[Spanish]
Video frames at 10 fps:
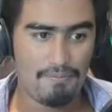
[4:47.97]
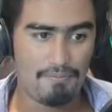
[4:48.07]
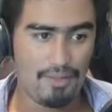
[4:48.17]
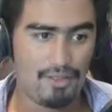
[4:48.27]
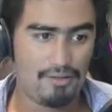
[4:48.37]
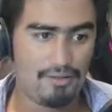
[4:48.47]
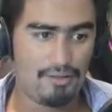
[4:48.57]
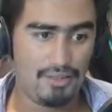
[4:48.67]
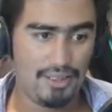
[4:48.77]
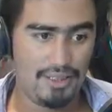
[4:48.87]

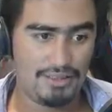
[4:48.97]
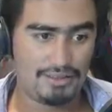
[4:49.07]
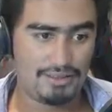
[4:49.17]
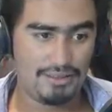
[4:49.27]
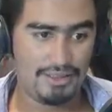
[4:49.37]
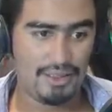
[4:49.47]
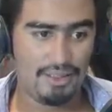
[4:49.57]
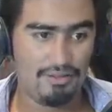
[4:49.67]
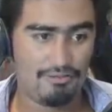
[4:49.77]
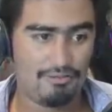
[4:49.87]
Pero este
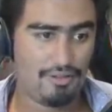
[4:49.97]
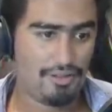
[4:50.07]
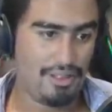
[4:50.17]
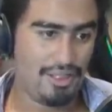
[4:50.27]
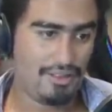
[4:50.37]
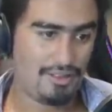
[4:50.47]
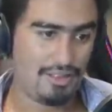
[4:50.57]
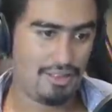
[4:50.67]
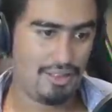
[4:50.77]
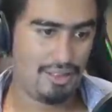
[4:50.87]
el Fortnite
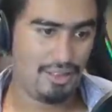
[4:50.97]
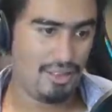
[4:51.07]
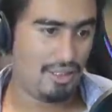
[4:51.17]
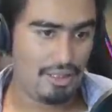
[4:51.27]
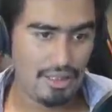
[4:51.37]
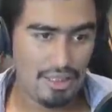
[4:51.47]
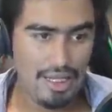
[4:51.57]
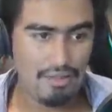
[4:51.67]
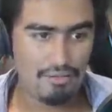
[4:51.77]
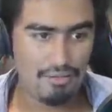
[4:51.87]
tiene, tiene
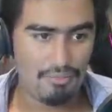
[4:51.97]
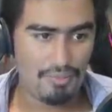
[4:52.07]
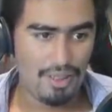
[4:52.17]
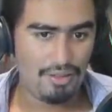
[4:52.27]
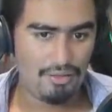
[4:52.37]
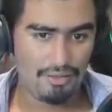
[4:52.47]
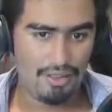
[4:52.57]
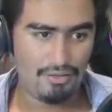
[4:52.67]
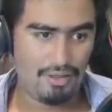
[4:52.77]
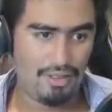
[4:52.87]
algo malo,
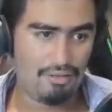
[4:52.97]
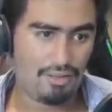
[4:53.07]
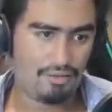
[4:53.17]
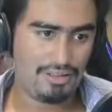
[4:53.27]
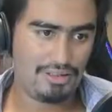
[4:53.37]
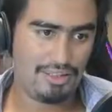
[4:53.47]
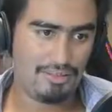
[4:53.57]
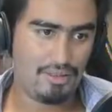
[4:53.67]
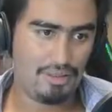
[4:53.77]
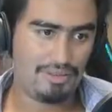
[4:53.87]
algo, algo que no está
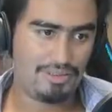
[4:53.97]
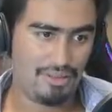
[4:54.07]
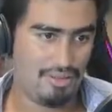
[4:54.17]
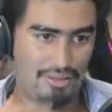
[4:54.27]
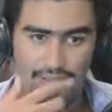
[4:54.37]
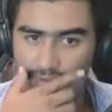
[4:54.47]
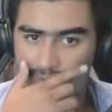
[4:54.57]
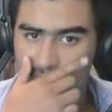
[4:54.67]
bien optimizado, la verdad.